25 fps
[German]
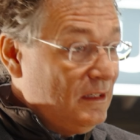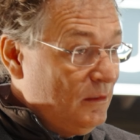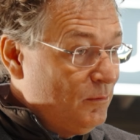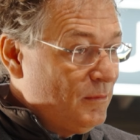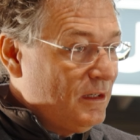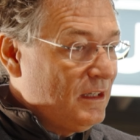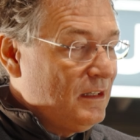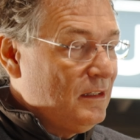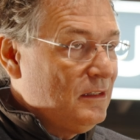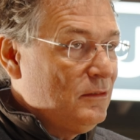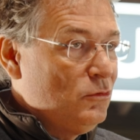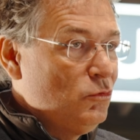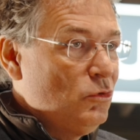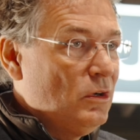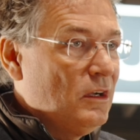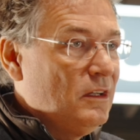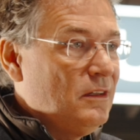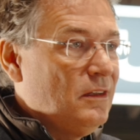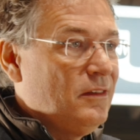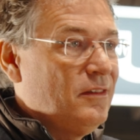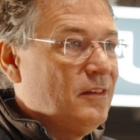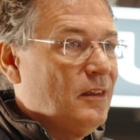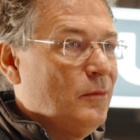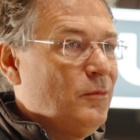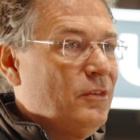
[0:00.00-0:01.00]
immerhin nur an
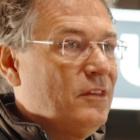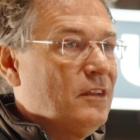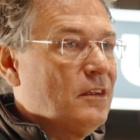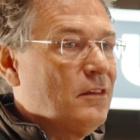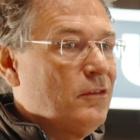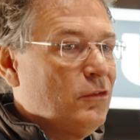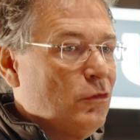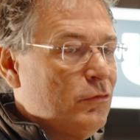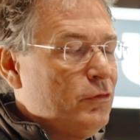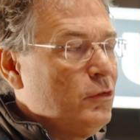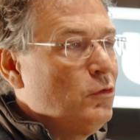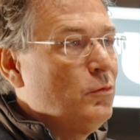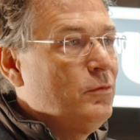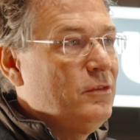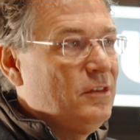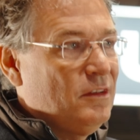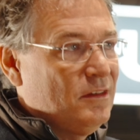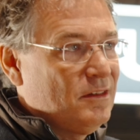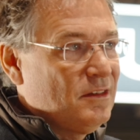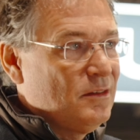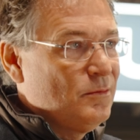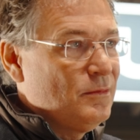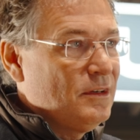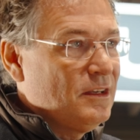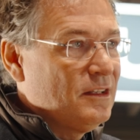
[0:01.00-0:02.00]
den Samstagen so viel
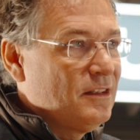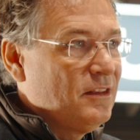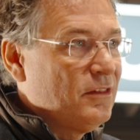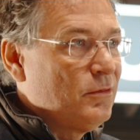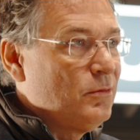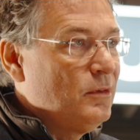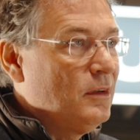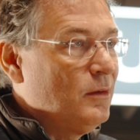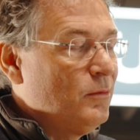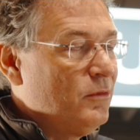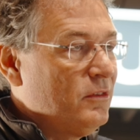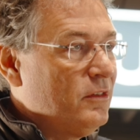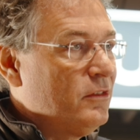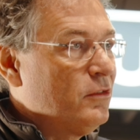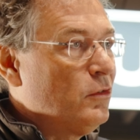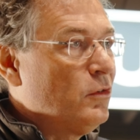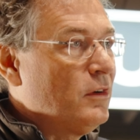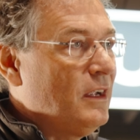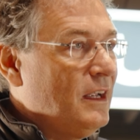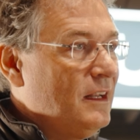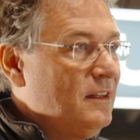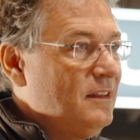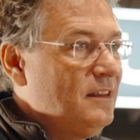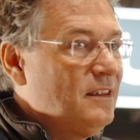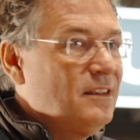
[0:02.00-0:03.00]
Umsatz gemacht, dass wir am
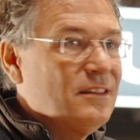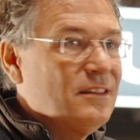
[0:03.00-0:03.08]
Saisonende